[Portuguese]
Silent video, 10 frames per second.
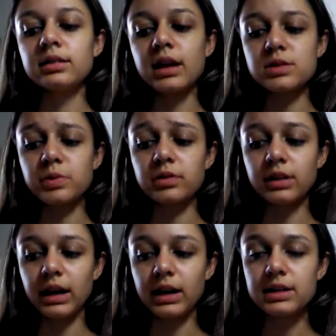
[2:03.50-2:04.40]
nas
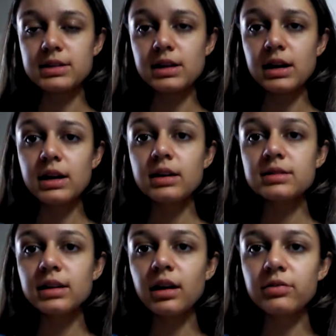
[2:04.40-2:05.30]
proteínas
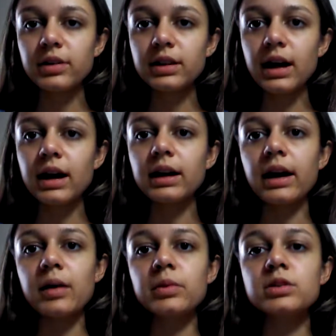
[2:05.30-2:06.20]
sem afetar a
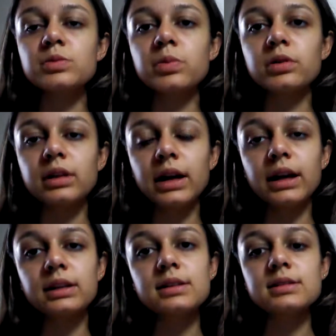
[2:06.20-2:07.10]
quebra de
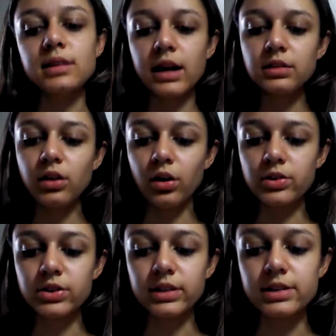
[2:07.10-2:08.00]
proteínas
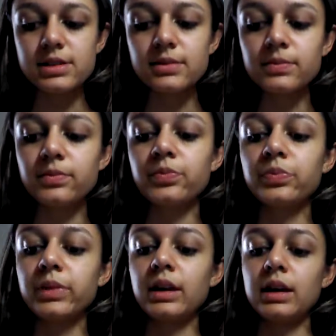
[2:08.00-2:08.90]
endógenas.
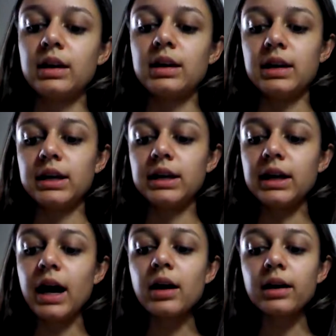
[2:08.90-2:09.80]

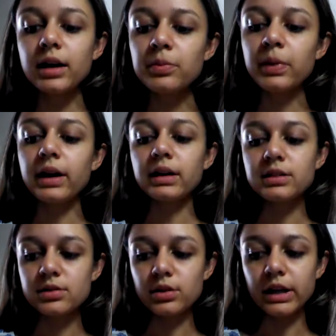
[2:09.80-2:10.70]
E a
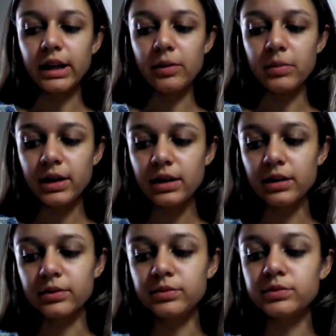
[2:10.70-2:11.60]

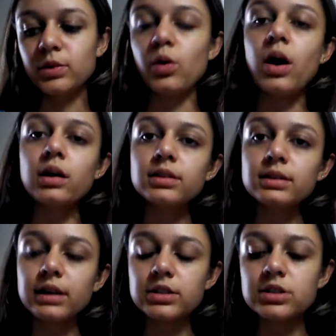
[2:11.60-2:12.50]
hiperinsulinemia, ou alta
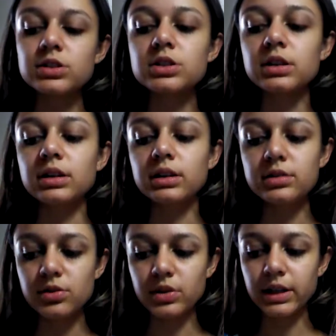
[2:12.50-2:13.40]
taxa de
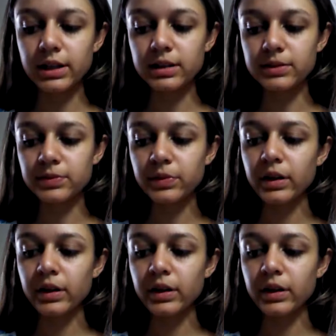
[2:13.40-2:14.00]
insulina,